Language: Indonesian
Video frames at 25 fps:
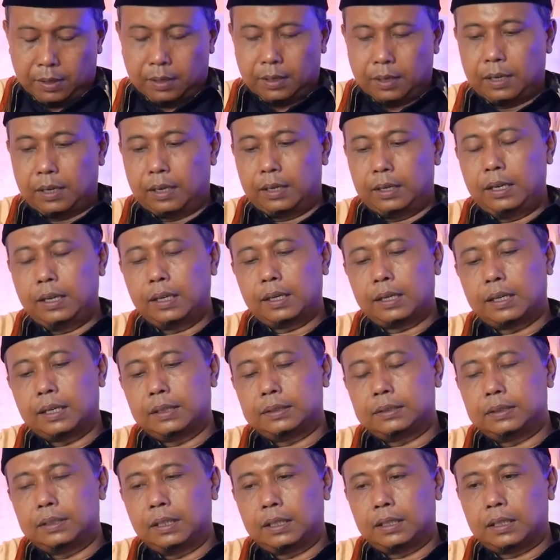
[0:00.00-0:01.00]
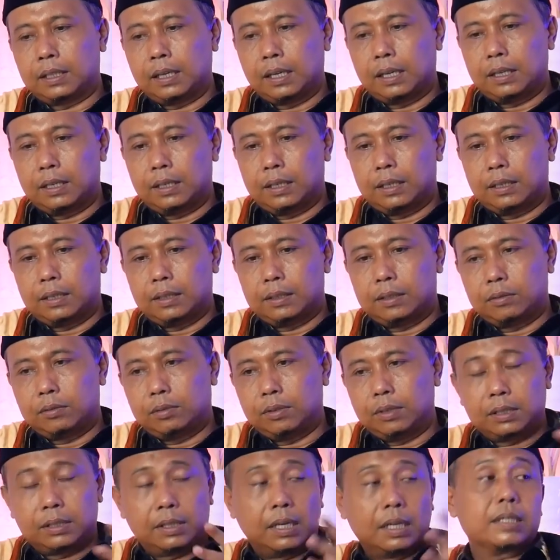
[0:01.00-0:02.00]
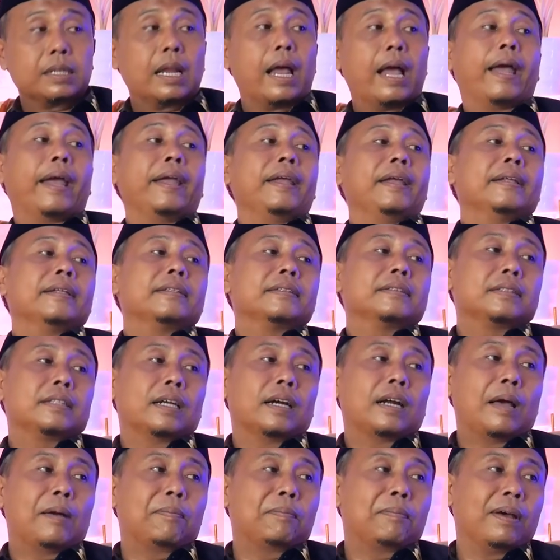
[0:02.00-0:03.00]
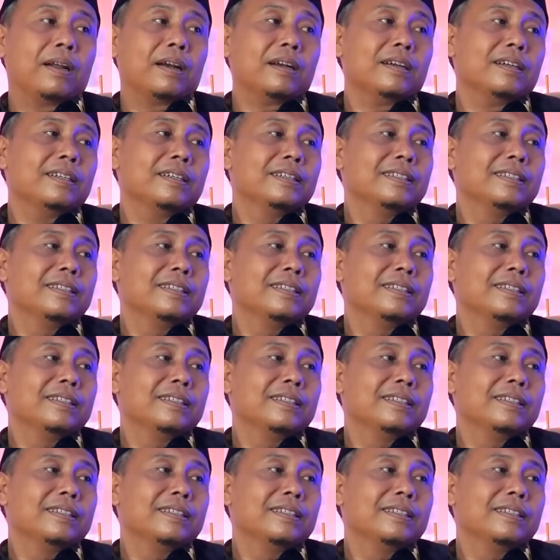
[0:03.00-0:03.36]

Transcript: Nah, ini ketika sudah selesai terkapar